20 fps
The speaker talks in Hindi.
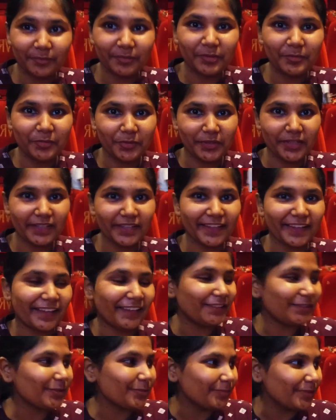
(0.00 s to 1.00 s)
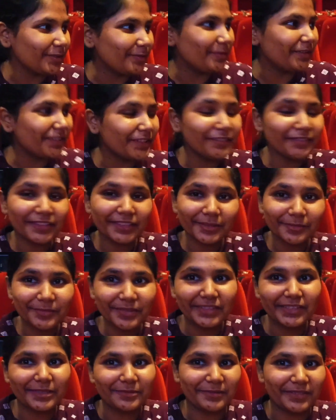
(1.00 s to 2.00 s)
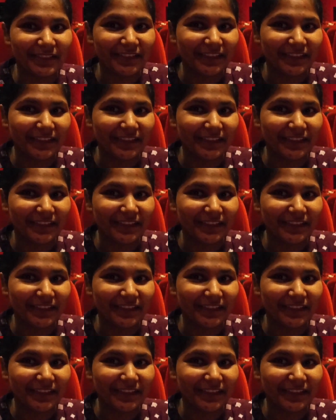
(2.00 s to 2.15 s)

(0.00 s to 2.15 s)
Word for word: हमने बुकिंग करा ली तो मिल भी गई वरना मिलती भी